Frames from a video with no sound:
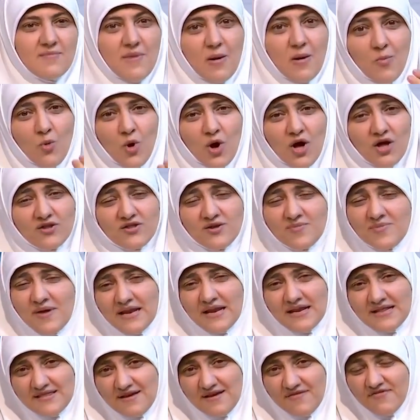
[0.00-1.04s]
امام وخطيب
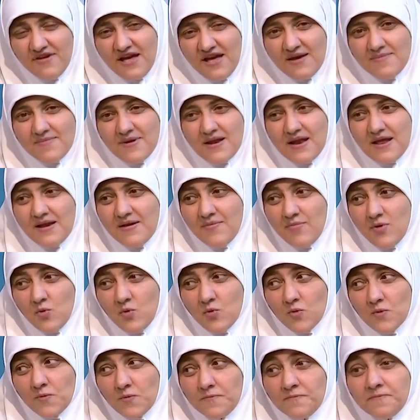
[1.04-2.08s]
يعني انت فاهم اللي انا
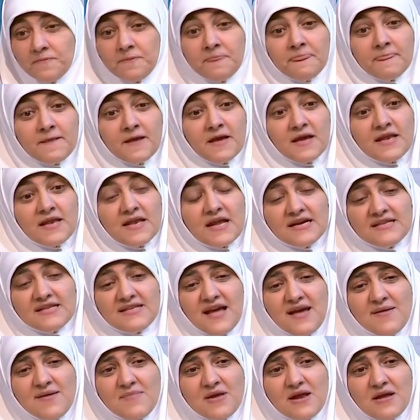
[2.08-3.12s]
بقوله انك
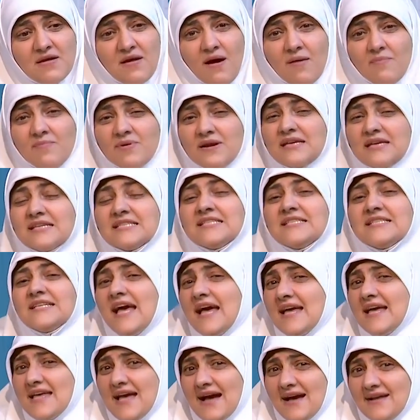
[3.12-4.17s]
تعمل الامر
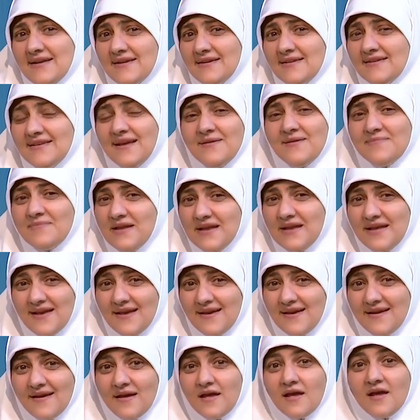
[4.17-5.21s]
ازاي يعني تعمل
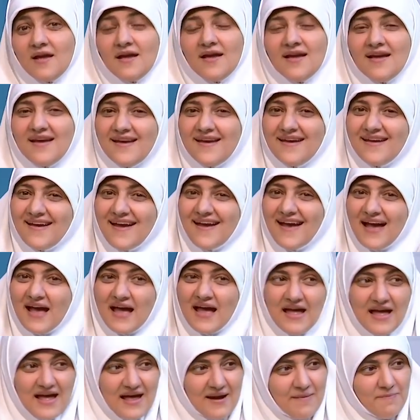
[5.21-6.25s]
ايه
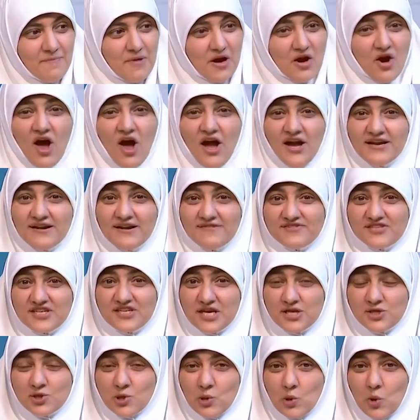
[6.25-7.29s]
إيه لما راعي
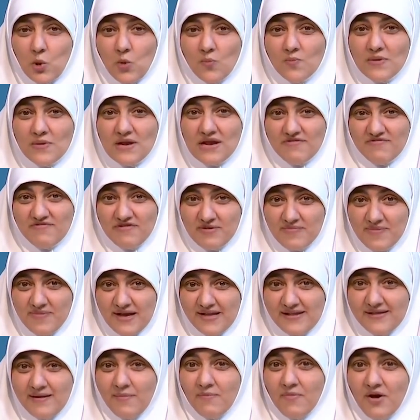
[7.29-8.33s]
نفسيه الام اللي في
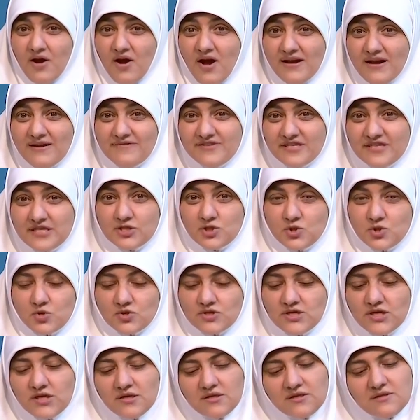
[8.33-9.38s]
البيت لما راعي نفسيه
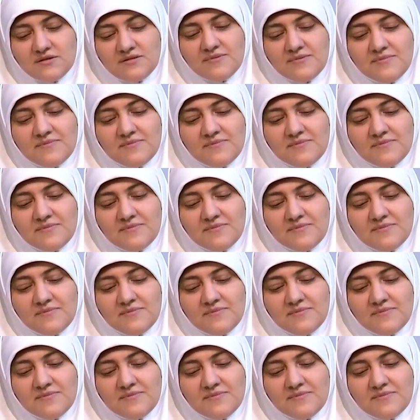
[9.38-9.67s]
زوجتي